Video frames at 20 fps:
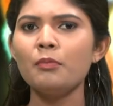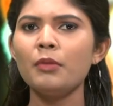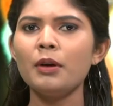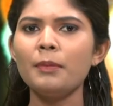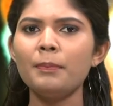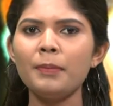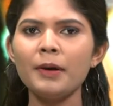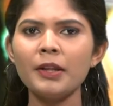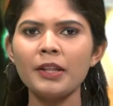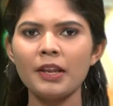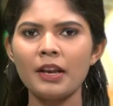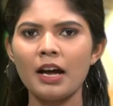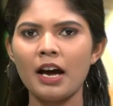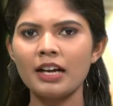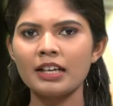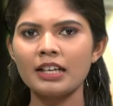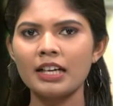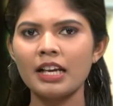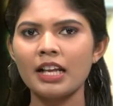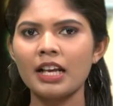முப்பது
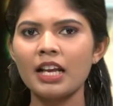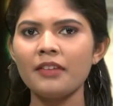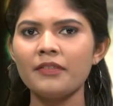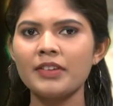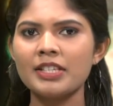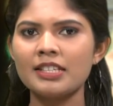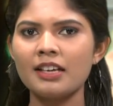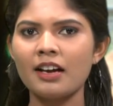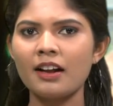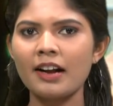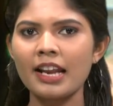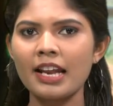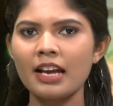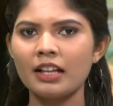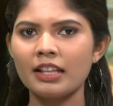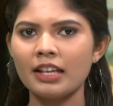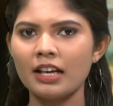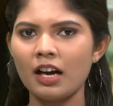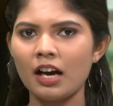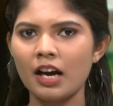நாட்களுக்கு விசாரணை
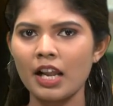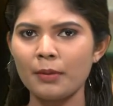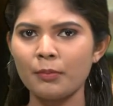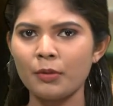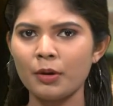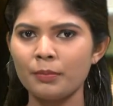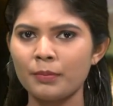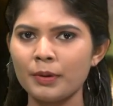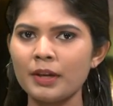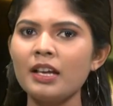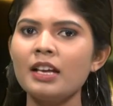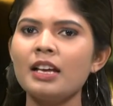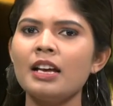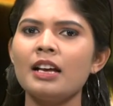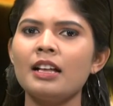அதிகாரி முன்பு